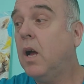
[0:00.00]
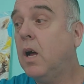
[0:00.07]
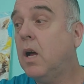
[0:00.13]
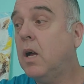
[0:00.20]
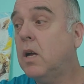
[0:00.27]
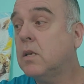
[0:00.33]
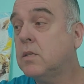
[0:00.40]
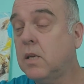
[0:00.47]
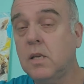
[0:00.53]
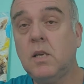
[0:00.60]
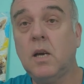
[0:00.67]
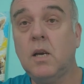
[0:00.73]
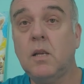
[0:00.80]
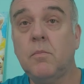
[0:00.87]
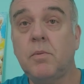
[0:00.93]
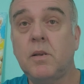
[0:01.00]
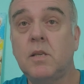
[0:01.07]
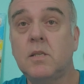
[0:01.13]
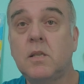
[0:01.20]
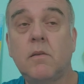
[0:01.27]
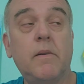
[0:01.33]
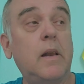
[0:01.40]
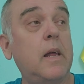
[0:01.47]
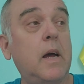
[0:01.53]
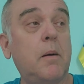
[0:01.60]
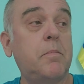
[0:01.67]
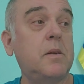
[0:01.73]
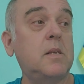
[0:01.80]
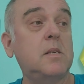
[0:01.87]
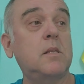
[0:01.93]
А знаете, как они протестовали? А
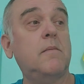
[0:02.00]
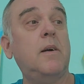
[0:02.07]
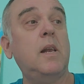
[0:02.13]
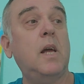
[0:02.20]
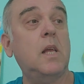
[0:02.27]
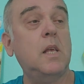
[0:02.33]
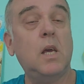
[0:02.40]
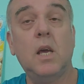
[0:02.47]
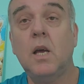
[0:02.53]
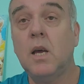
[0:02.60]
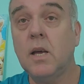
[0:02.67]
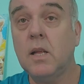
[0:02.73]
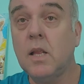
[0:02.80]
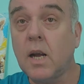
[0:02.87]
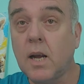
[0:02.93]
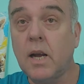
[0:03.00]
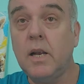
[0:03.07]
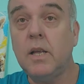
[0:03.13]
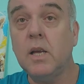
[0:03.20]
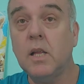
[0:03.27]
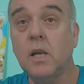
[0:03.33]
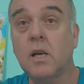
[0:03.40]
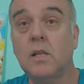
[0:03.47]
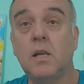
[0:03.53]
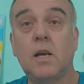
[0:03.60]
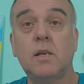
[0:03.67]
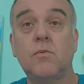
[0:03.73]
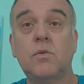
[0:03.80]
протестовали они э, на коленях, да.